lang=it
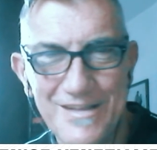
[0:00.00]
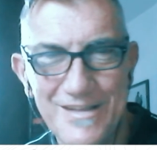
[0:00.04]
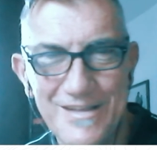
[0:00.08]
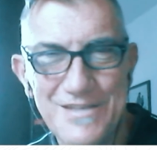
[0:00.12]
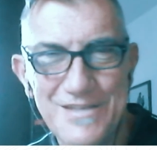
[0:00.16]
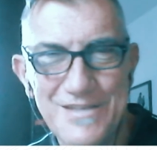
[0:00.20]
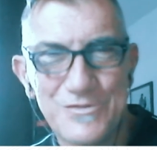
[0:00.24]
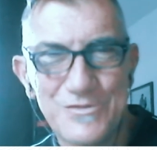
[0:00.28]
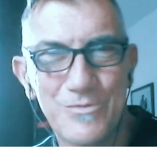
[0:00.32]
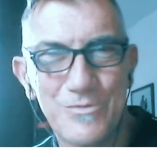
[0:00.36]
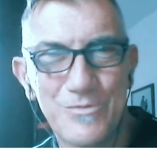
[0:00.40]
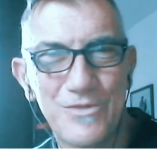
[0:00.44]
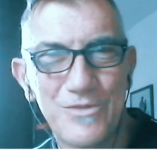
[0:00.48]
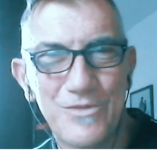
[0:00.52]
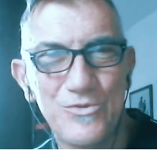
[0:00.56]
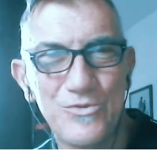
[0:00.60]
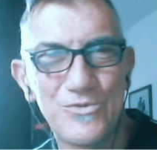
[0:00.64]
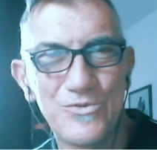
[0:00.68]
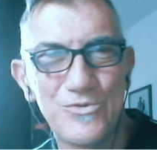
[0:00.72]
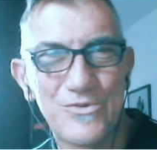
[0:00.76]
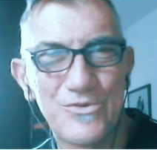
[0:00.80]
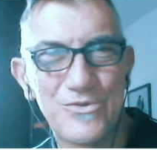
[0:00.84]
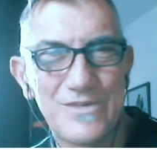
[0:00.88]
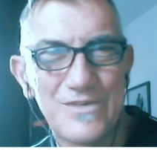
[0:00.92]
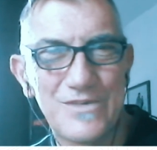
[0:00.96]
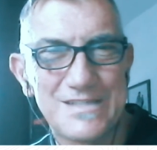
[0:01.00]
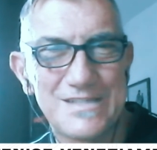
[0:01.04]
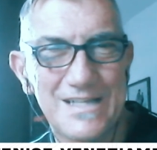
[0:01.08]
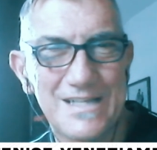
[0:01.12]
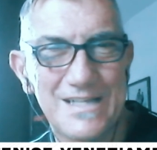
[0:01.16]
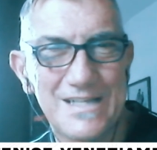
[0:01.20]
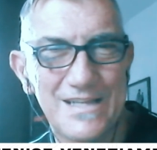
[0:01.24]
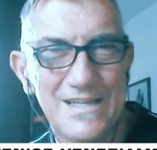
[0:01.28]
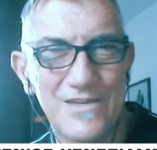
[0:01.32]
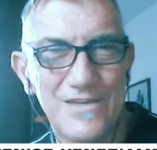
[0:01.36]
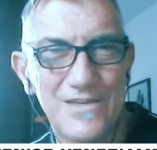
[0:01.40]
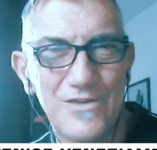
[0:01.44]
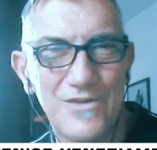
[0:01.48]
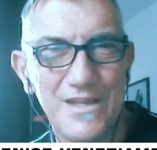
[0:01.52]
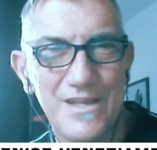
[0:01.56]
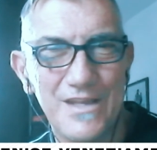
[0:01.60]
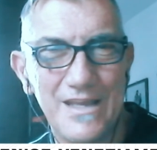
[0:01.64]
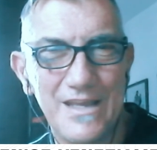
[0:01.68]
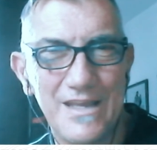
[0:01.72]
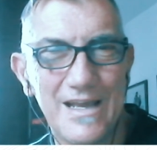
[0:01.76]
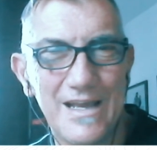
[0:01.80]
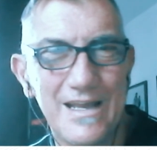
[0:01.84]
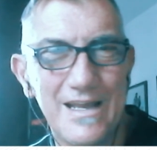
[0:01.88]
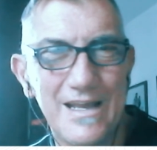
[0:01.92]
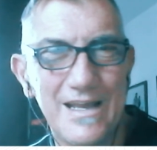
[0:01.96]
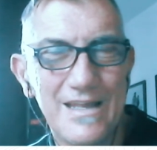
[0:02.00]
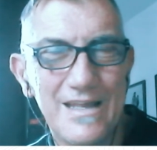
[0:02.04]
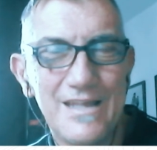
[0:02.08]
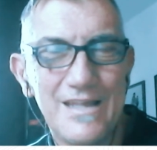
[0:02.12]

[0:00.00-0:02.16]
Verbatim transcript: soprattutto in questa categoria